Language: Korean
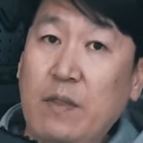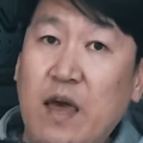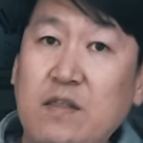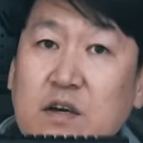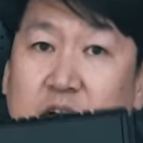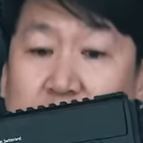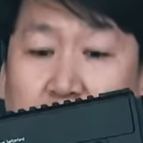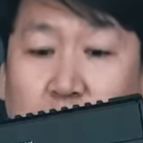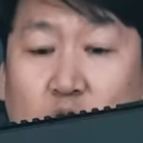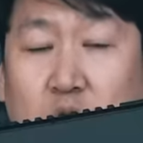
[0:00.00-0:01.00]

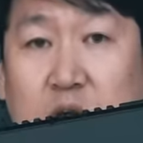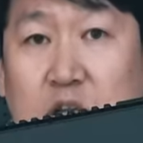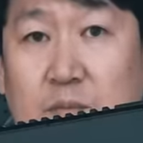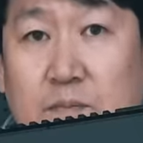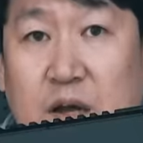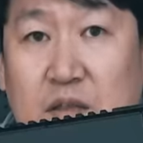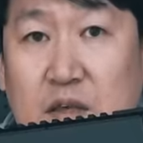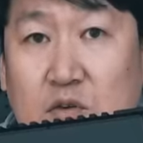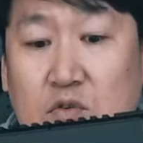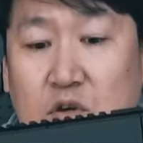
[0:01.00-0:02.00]
핸드그립, 모터그립 같은
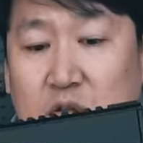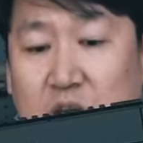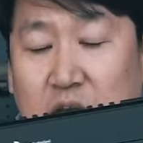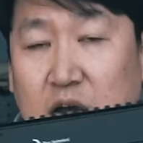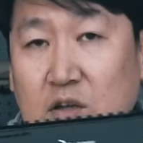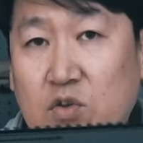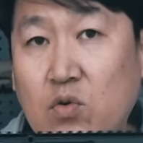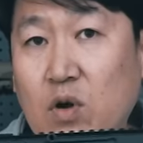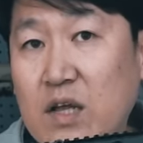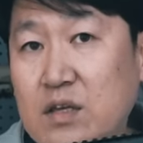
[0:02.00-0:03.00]
경우는 어,
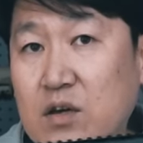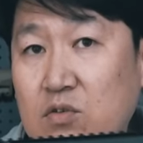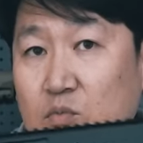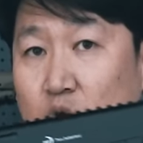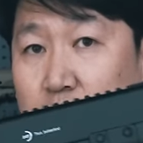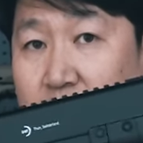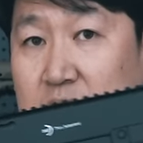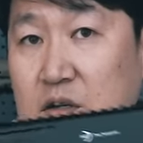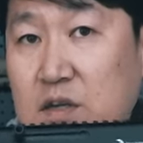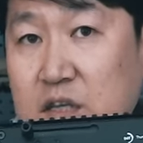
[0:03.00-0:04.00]
전동건 같은 경우는 모터가
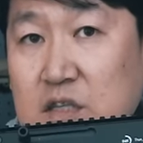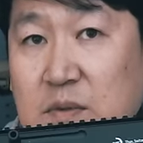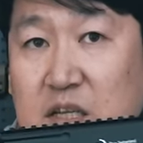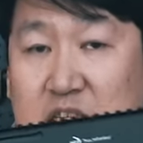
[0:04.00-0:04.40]
들어있겠지만